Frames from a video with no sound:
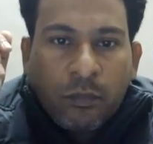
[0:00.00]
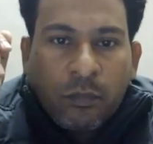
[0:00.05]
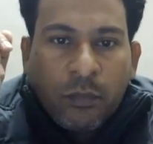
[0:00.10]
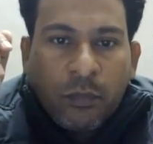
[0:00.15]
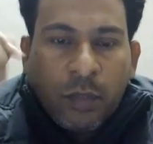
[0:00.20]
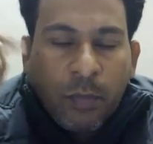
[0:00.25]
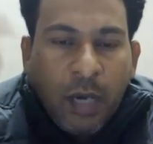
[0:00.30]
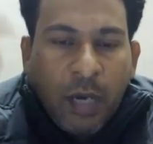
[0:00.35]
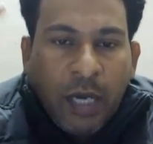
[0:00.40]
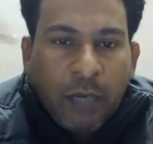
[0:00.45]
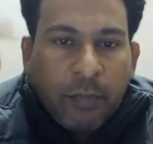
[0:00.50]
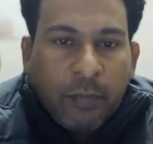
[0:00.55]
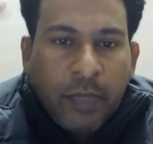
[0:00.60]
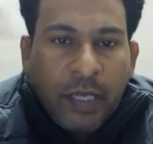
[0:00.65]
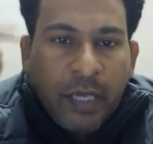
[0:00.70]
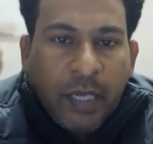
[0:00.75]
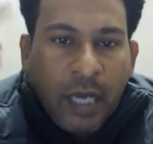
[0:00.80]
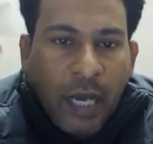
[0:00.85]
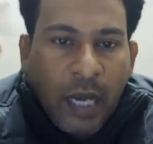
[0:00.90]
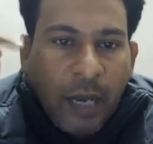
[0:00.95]
दिमाग
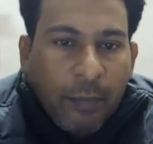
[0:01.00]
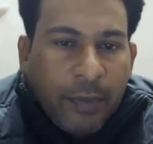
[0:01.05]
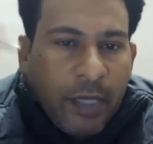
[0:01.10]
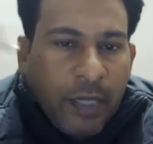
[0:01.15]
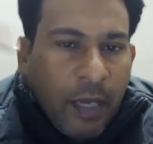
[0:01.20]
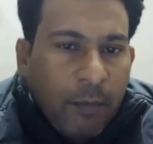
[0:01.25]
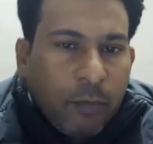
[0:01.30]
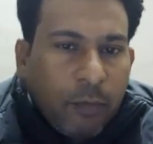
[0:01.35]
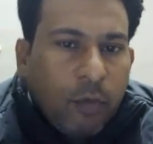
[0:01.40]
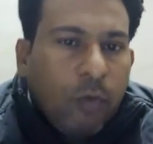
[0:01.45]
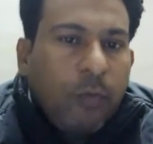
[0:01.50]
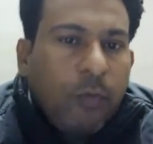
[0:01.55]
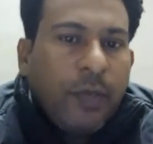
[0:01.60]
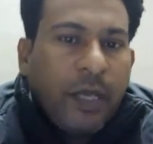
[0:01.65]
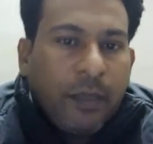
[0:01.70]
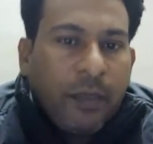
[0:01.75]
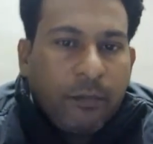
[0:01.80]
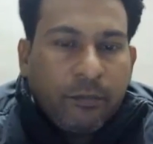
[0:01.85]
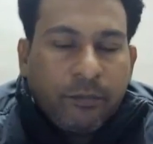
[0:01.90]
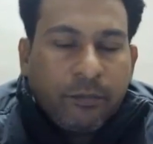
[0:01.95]
में आप ही आप घूमे
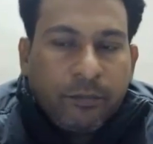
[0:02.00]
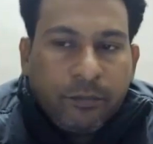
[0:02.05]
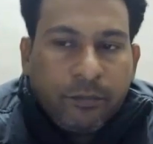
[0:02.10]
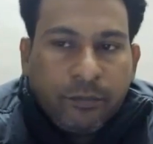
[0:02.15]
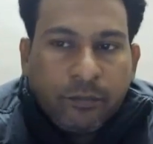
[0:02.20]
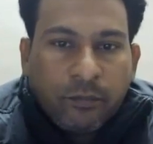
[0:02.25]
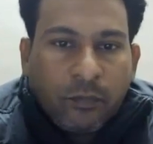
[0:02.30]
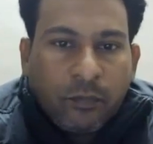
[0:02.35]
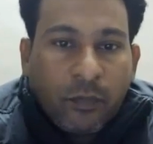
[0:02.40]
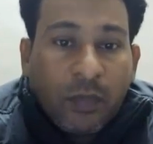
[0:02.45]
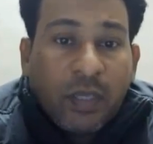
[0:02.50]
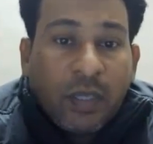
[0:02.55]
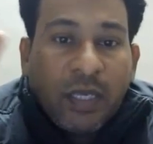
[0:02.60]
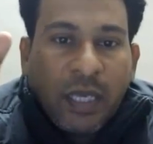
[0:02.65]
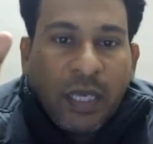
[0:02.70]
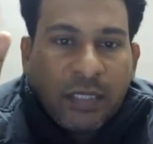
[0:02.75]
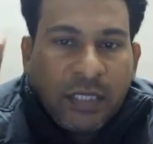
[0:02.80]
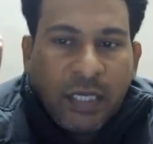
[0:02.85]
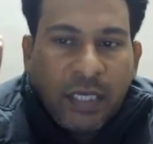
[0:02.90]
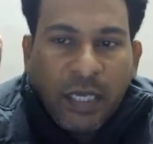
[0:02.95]

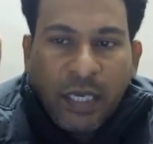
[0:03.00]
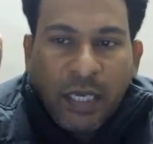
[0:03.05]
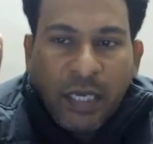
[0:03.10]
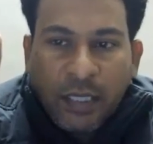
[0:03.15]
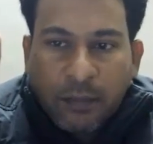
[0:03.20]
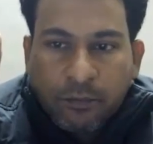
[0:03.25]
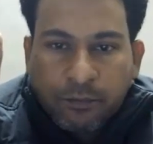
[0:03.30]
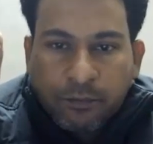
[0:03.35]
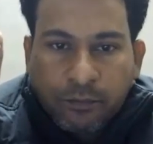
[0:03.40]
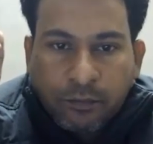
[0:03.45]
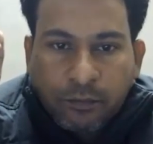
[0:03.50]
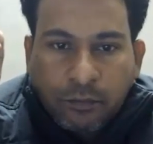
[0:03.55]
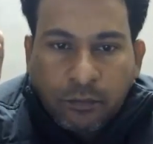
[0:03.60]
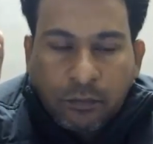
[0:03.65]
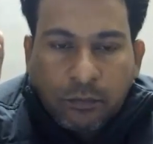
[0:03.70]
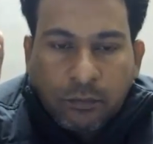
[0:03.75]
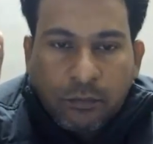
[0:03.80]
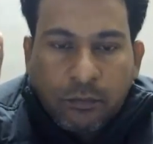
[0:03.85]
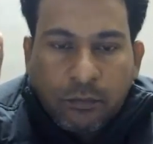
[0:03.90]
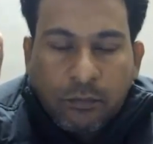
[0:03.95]
कैसे करेंगे
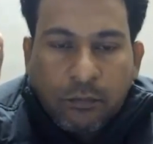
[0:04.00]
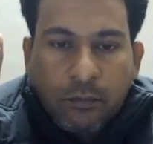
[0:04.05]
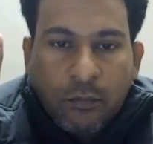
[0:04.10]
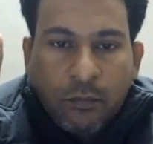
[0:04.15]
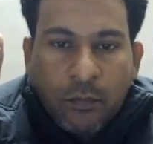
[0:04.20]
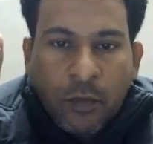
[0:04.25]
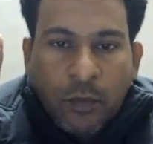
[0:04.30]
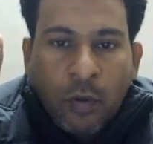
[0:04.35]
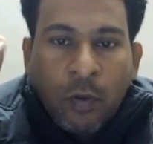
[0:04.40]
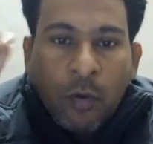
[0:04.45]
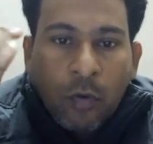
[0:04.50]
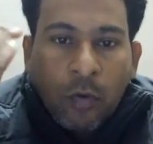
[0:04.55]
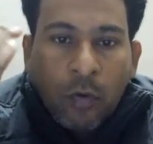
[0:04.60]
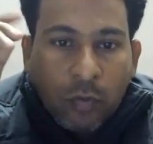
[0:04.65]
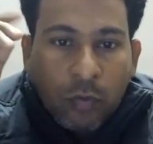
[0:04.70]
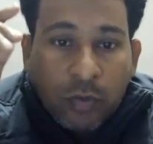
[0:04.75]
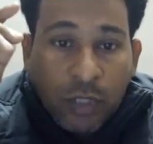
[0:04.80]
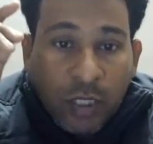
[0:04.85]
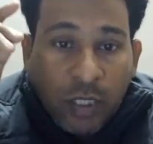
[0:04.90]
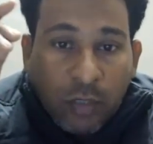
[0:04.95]

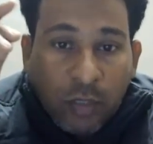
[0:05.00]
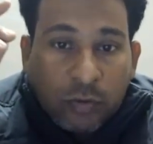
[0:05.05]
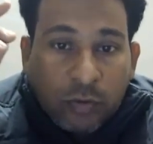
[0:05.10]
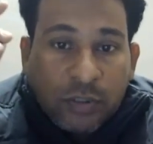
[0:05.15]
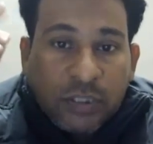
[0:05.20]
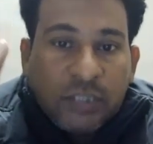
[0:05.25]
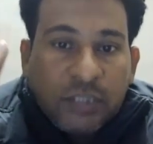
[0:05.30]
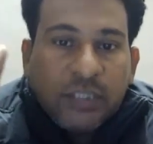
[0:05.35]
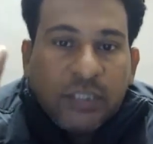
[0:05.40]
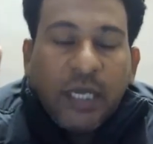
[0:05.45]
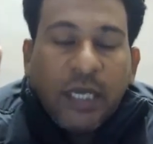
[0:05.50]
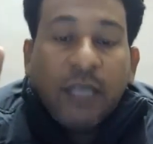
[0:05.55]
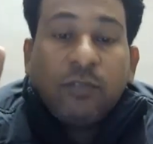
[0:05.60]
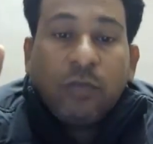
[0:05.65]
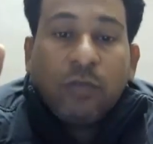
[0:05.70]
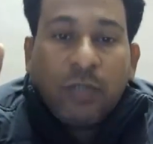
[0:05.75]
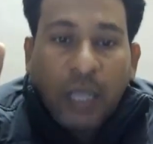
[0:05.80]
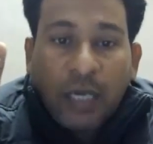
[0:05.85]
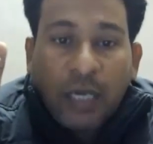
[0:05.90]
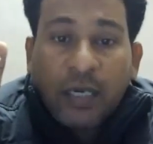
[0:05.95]
उनके लिए कुछ चीजें हैं जो
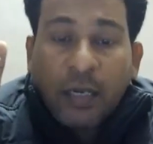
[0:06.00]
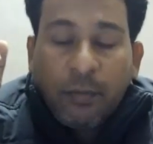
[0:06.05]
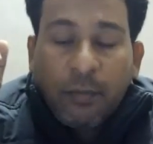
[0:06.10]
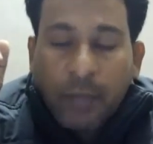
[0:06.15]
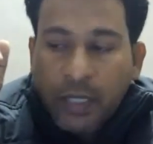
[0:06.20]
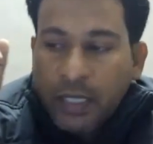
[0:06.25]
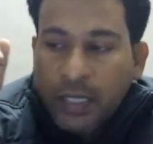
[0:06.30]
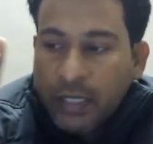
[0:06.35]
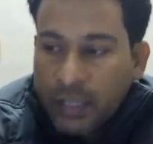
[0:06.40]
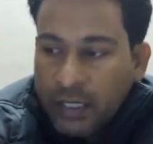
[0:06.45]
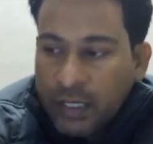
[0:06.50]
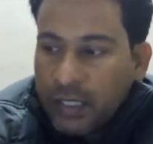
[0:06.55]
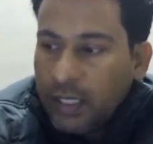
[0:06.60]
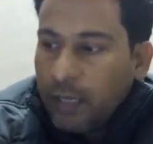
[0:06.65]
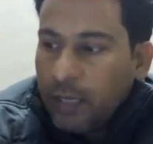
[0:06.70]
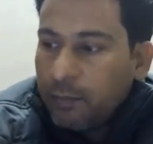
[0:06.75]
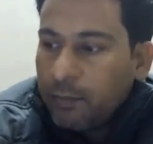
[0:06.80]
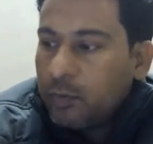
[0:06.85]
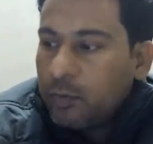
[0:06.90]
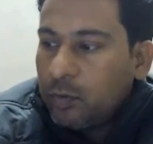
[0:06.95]
करना पड़ेंगी
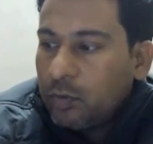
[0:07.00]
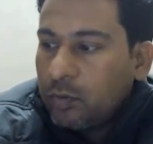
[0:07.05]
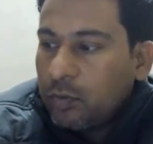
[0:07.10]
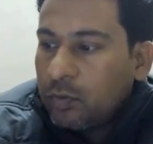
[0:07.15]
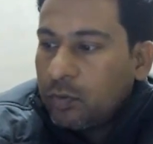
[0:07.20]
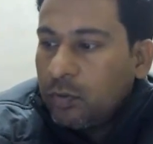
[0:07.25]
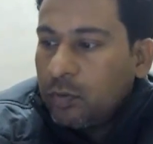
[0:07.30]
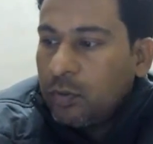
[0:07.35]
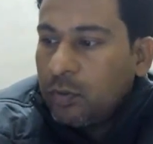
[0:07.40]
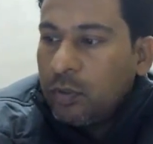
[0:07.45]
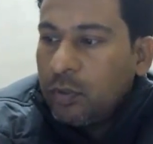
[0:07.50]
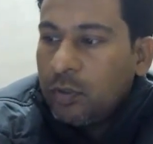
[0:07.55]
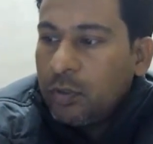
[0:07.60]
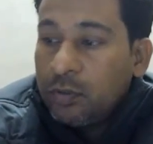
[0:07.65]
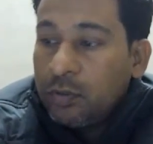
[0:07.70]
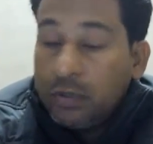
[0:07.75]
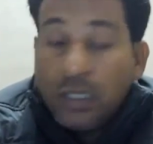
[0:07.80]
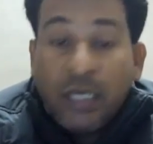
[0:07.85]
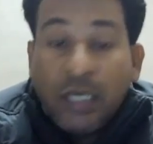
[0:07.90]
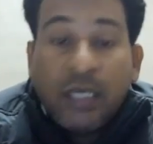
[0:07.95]
आपको
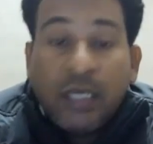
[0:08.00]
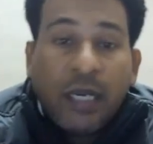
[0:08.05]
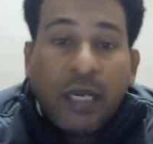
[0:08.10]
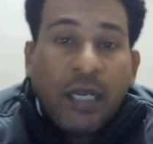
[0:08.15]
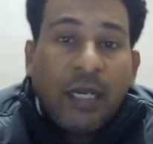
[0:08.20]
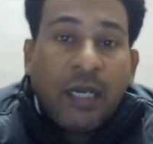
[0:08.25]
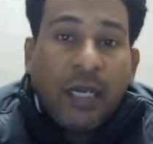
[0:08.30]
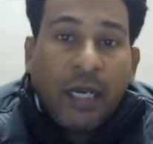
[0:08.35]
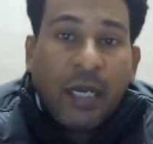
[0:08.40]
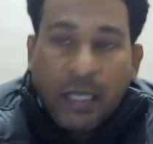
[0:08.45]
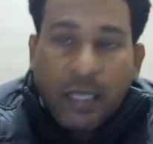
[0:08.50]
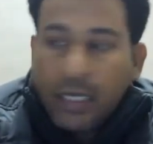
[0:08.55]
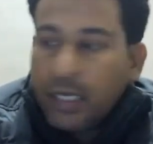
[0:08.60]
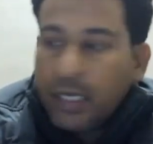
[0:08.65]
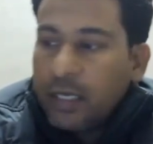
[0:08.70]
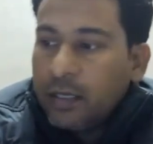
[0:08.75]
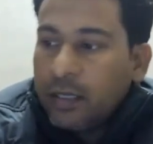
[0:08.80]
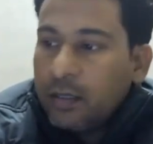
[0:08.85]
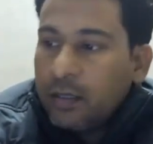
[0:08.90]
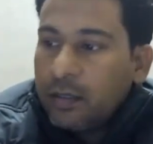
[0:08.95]
दिल करे ना करे
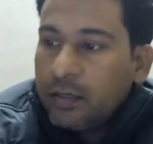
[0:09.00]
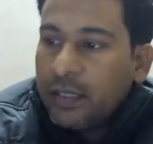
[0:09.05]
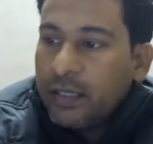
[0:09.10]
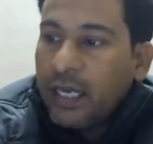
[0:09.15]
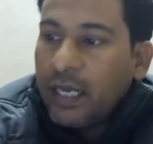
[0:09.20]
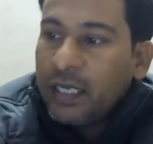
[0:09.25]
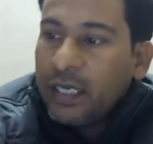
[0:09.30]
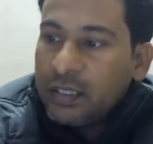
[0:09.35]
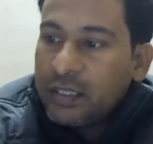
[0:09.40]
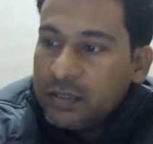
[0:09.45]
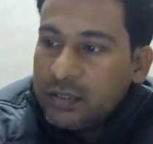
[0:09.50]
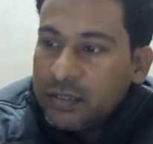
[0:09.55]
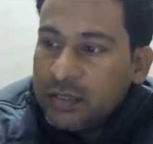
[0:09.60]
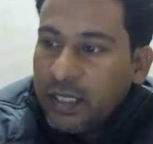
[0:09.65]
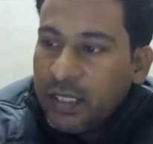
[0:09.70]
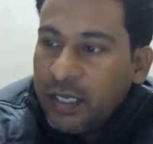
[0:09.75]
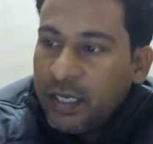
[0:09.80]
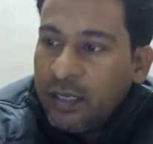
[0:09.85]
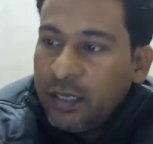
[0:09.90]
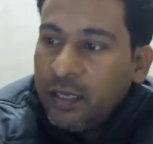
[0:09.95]
क्या क्या चीजें
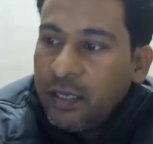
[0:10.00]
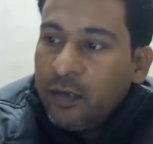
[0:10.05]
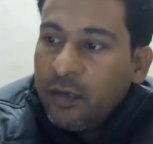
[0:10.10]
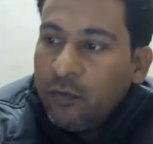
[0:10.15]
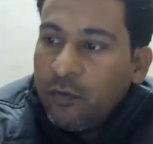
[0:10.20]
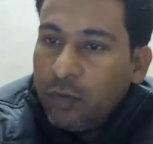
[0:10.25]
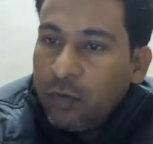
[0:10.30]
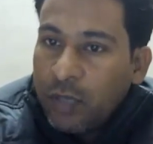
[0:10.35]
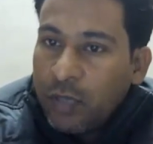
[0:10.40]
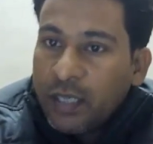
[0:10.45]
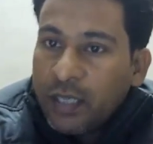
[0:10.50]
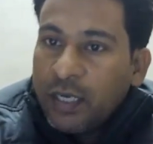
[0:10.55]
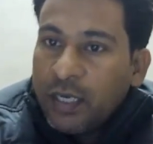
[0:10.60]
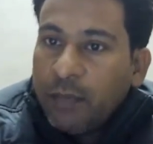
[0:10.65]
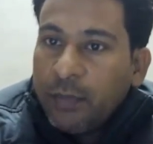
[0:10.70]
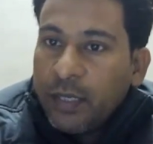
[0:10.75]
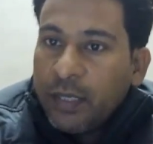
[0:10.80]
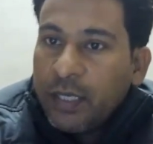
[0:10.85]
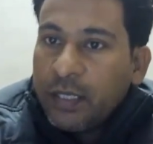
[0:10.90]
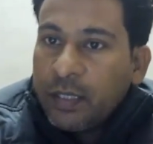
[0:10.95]
हैं वो करना
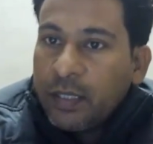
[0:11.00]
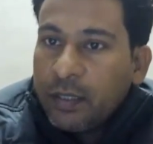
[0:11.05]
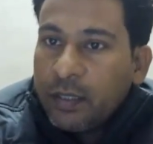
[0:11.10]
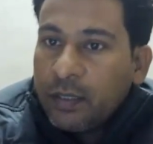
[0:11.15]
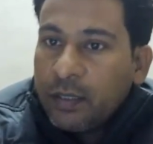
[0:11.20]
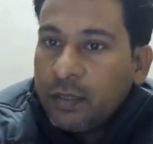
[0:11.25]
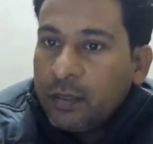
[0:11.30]
पड़ेंगी